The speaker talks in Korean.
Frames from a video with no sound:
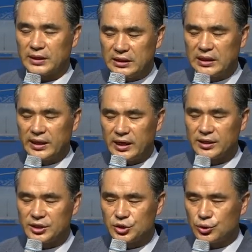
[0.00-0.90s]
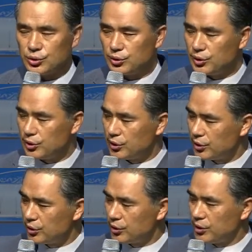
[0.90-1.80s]
인간의 한계죠.
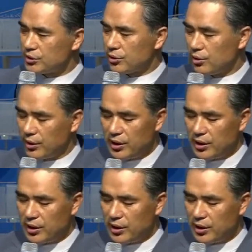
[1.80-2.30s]
그래서